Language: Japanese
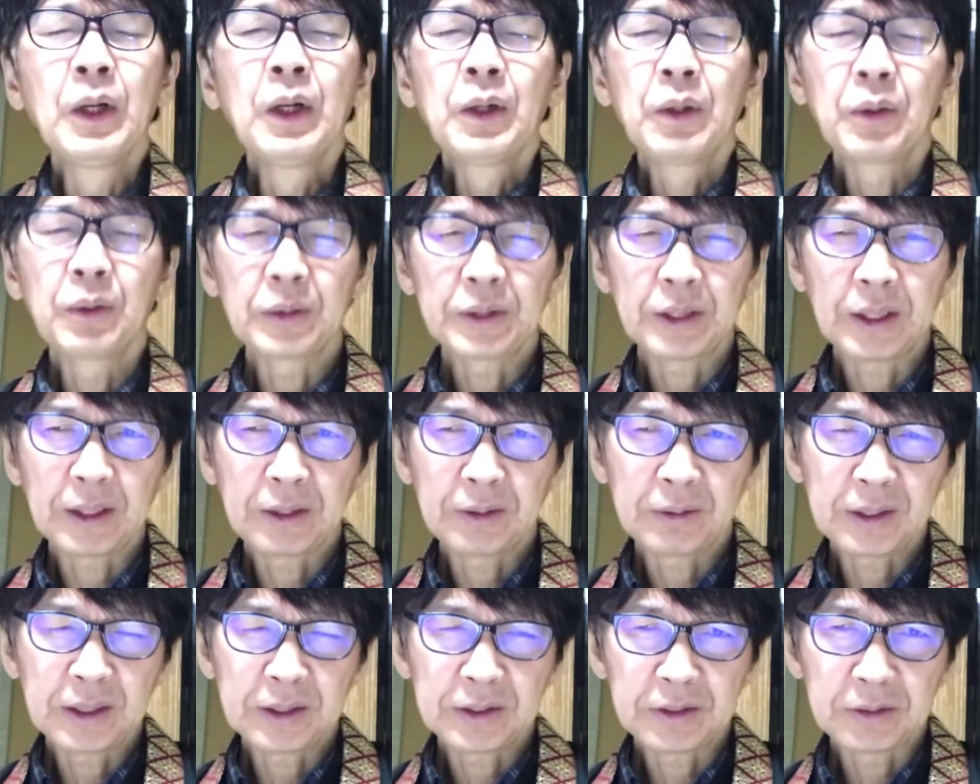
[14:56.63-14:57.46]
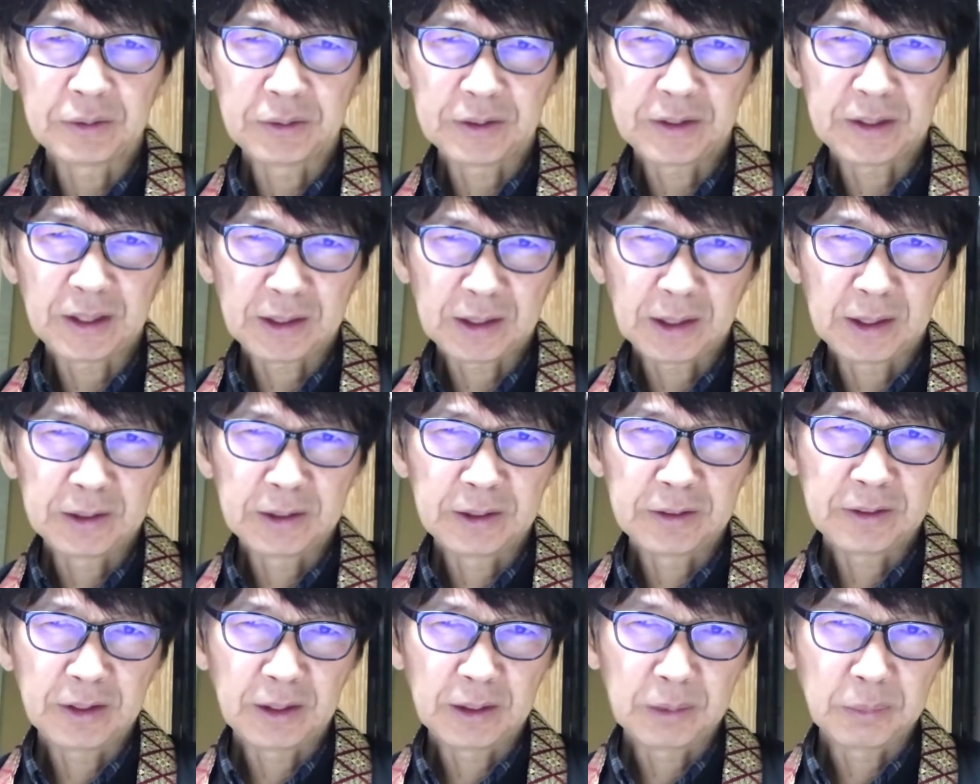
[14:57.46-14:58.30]
お寺の活動盛ん
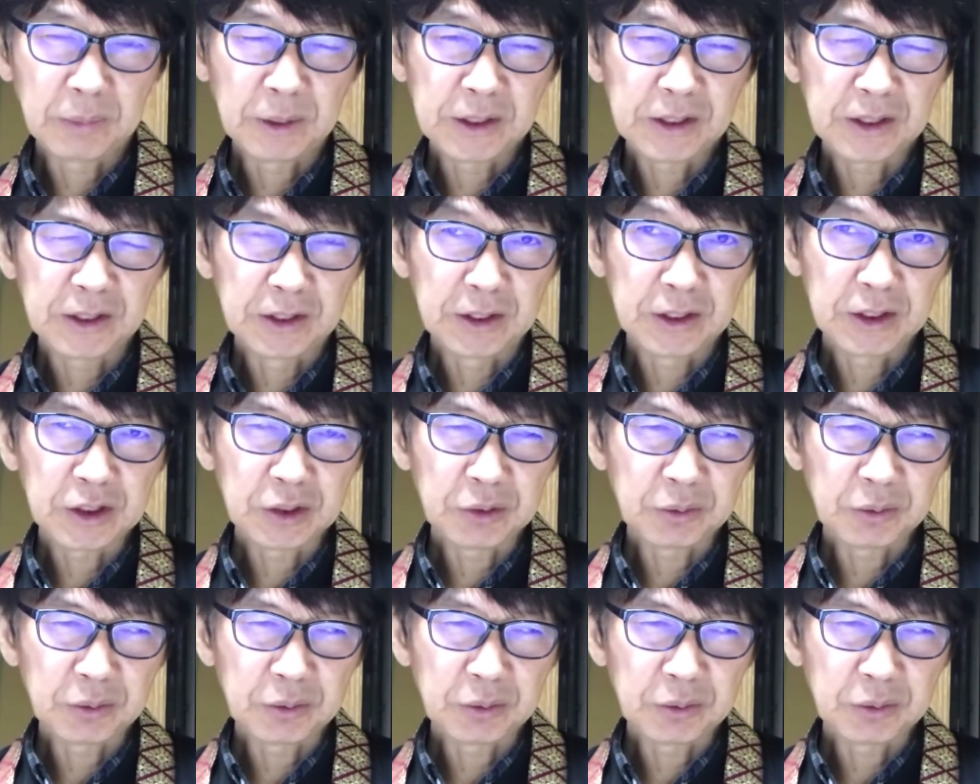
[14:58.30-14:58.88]
にされまして日